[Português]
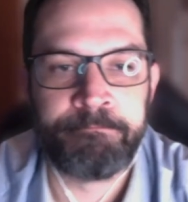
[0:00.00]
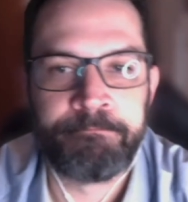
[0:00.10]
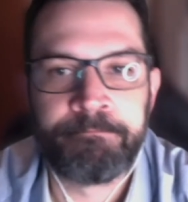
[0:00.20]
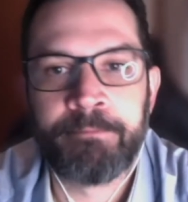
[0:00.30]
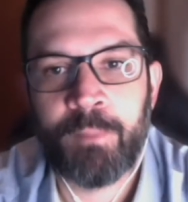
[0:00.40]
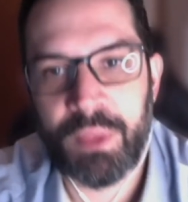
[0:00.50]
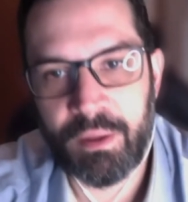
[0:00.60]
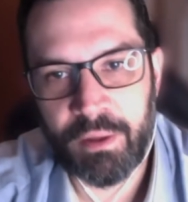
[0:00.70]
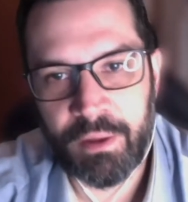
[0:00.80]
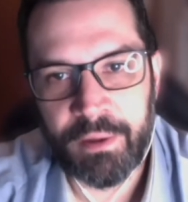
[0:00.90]
A gente está
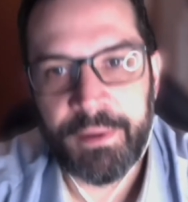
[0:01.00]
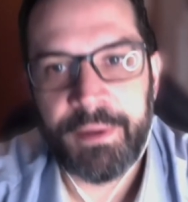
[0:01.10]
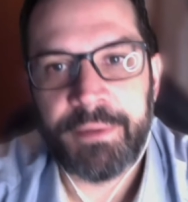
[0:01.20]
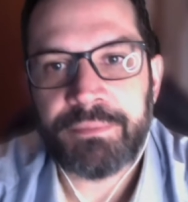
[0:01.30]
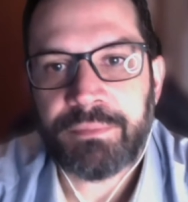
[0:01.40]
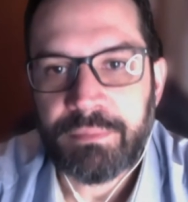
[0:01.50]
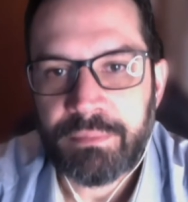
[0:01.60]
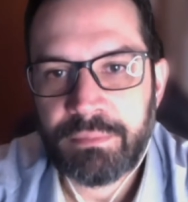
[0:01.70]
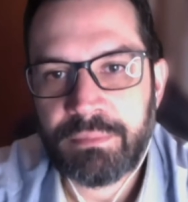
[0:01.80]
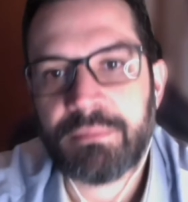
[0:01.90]
falando aqui de
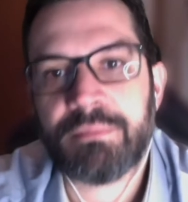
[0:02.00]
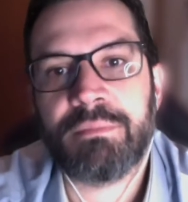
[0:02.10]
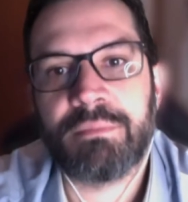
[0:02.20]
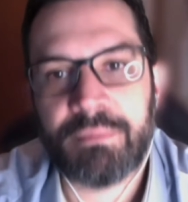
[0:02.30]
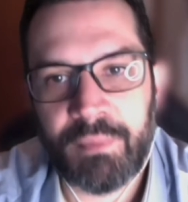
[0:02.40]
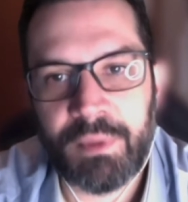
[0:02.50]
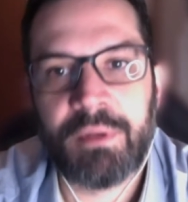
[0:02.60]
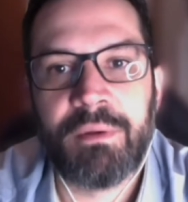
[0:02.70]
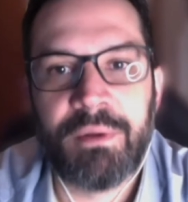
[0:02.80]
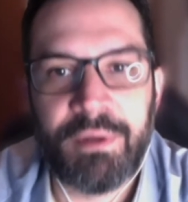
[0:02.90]
sofrimento, de
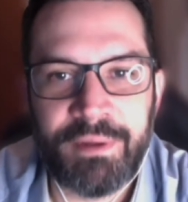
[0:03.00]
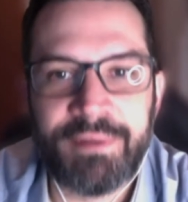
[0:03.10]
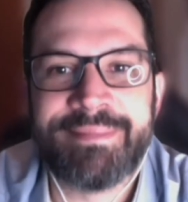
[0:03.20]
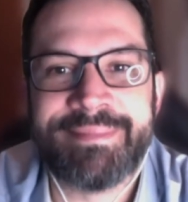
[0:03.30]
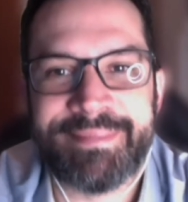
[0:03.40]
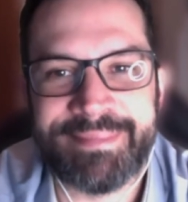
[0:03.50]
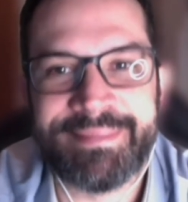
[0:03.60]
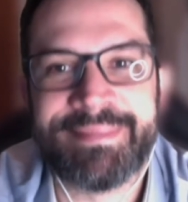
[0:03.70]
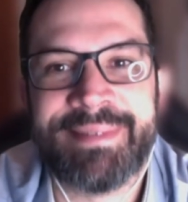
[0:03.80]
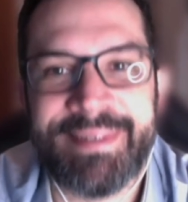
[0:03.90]
dinheiro que vai,
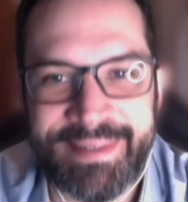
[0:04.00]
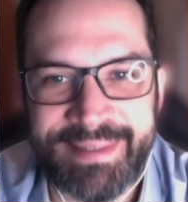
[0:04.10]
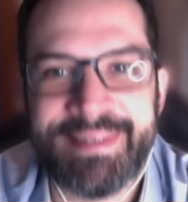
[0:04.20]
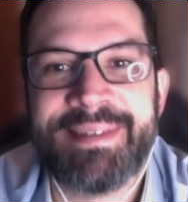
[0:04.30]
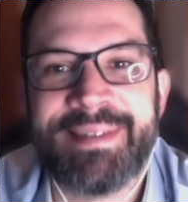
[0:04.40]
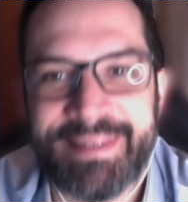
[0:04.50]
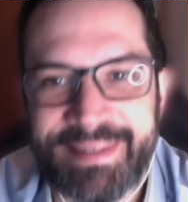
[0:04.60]
de preocupação.